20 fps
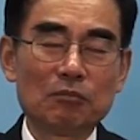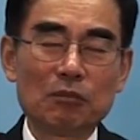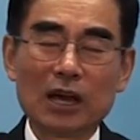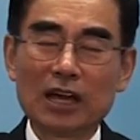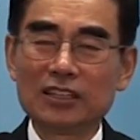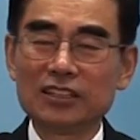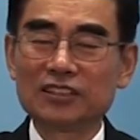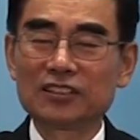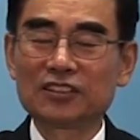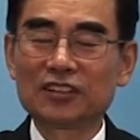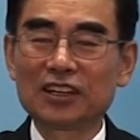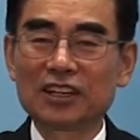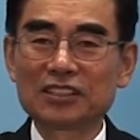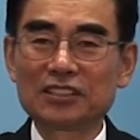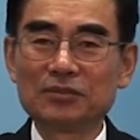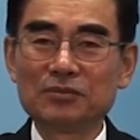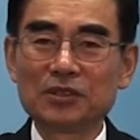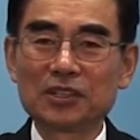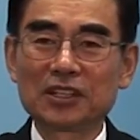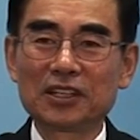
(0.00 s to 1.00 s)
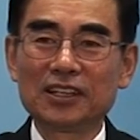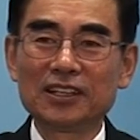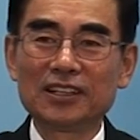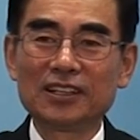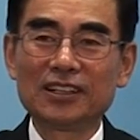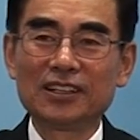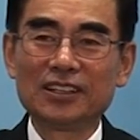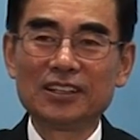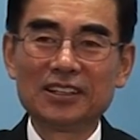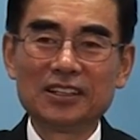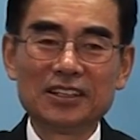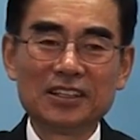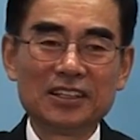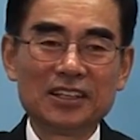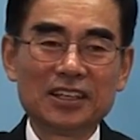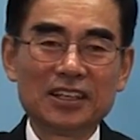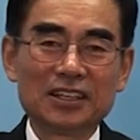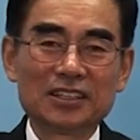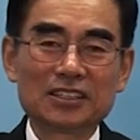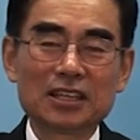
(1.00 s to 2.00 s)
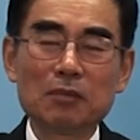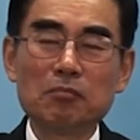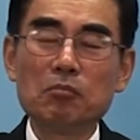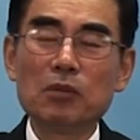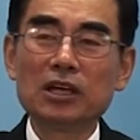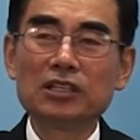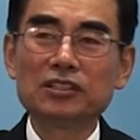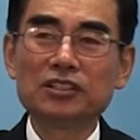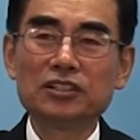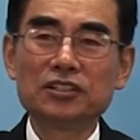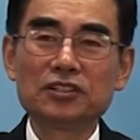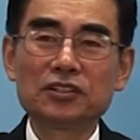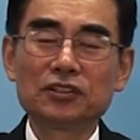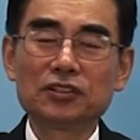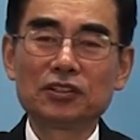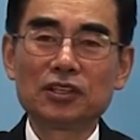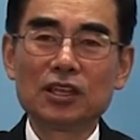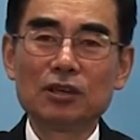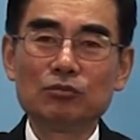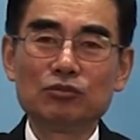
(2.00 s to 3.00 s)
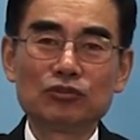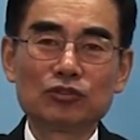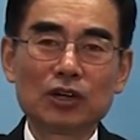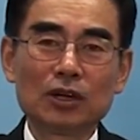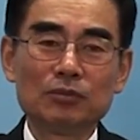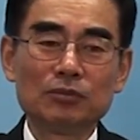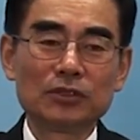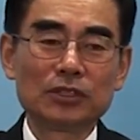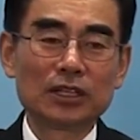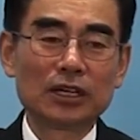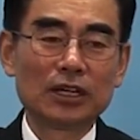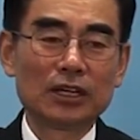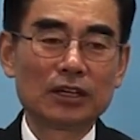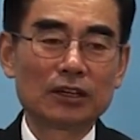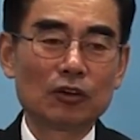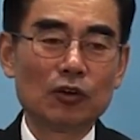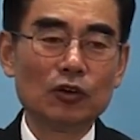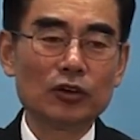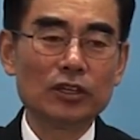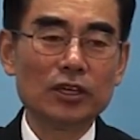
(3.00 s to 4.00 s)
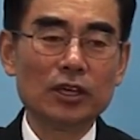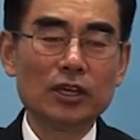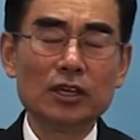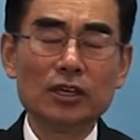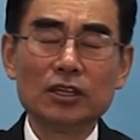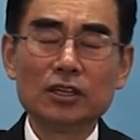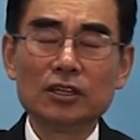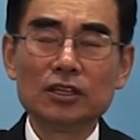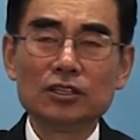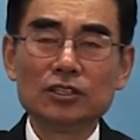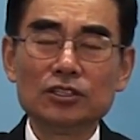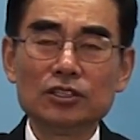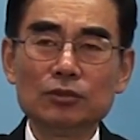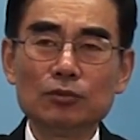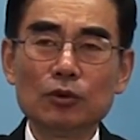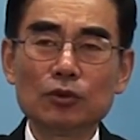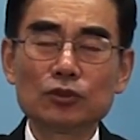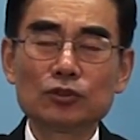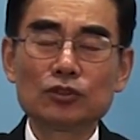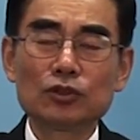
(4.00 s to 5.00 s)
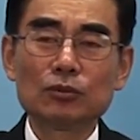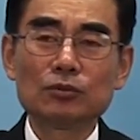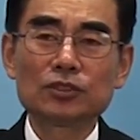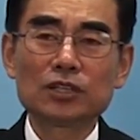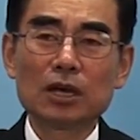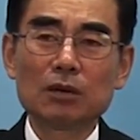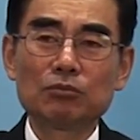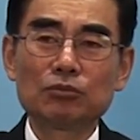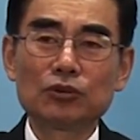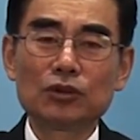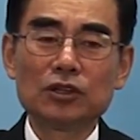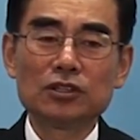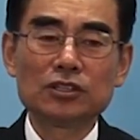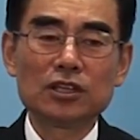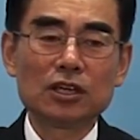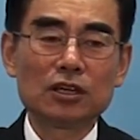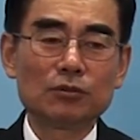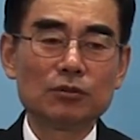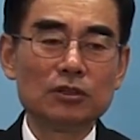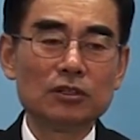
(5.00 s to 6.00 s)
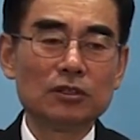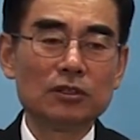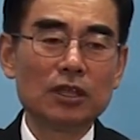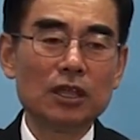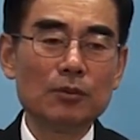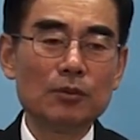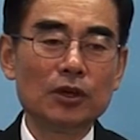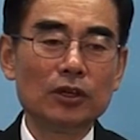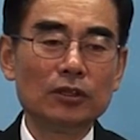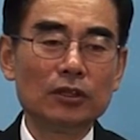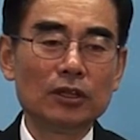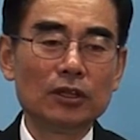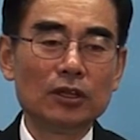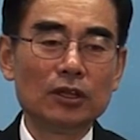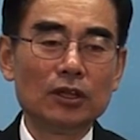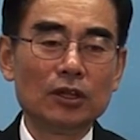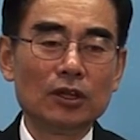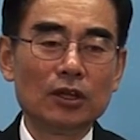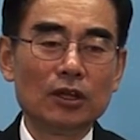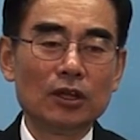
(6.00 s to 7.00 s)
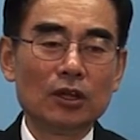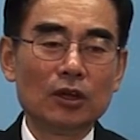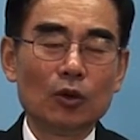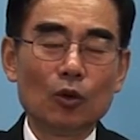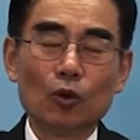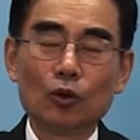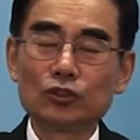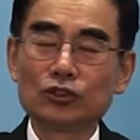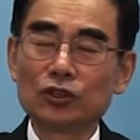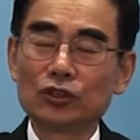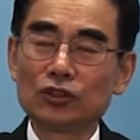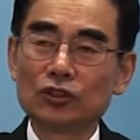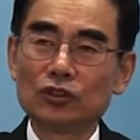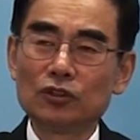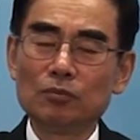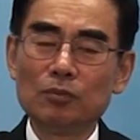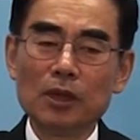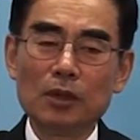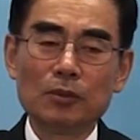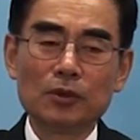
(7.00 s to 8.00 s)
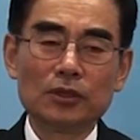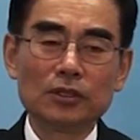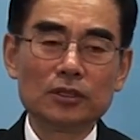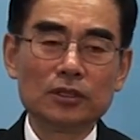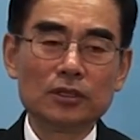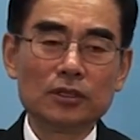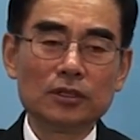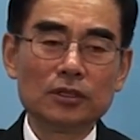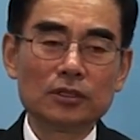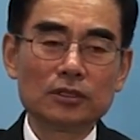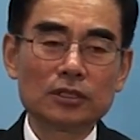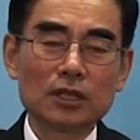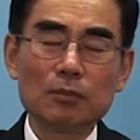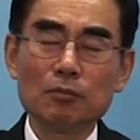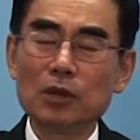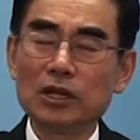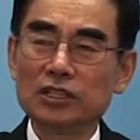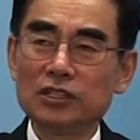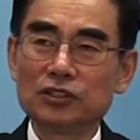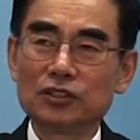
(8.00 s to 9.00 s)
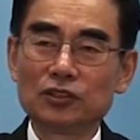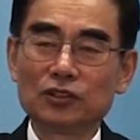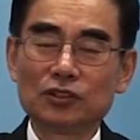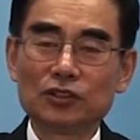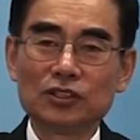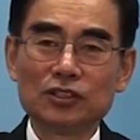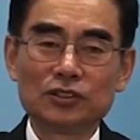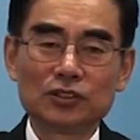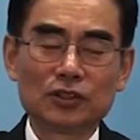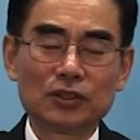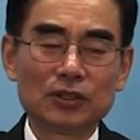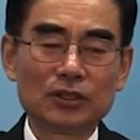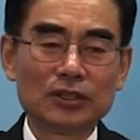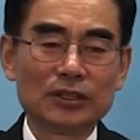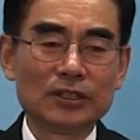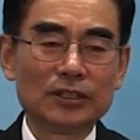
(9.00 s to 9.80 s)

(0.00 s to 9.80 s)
만일 것 같습니까? 37,000원에 불과합니다. 거기에 15.4%의 세금을 떼면 5,000원을 빼면 32,000원이죠.